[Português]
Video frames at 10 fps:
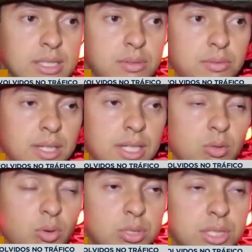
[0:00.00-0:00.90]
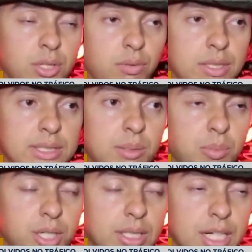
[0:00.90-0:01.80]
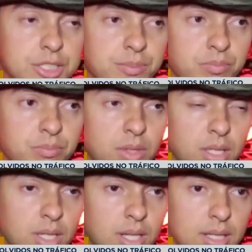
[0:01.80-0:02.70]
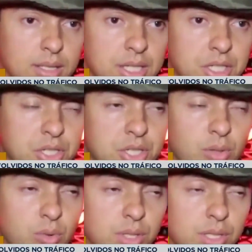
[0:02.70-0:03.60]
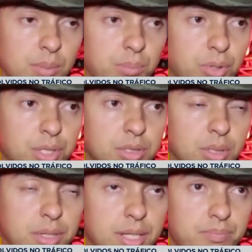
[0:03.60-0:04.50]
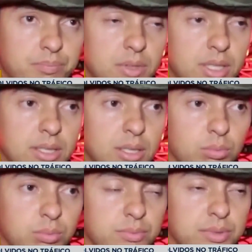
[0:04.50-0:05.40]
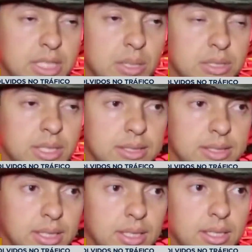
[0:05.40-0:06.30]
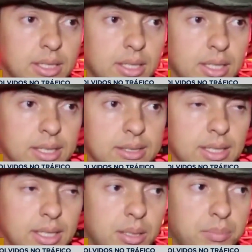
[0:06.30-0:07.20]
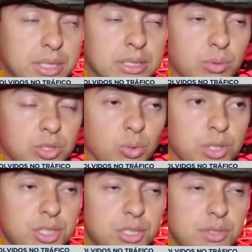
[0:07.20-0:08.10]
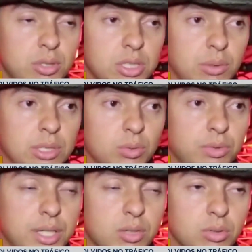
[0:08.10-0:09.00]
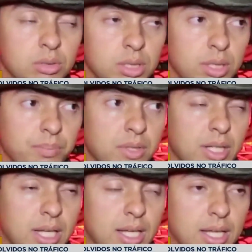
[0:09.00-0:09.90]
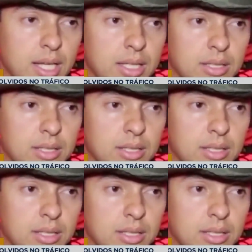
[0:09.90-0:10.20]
esse veículo, conseguiu fazer a abordagem. Daí a gente chegou em apoio também, então fizemos essa, essa prisão de dois indivíduos que estavam dentro do veículo. É,